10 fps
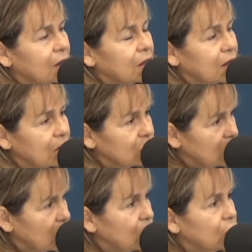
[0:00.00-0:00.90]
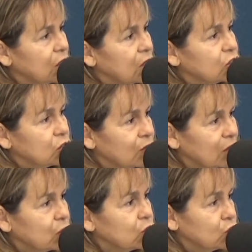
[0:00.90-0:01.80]
relación con el
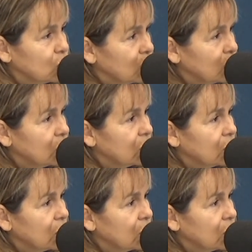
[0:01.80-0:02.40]
sobreconsumo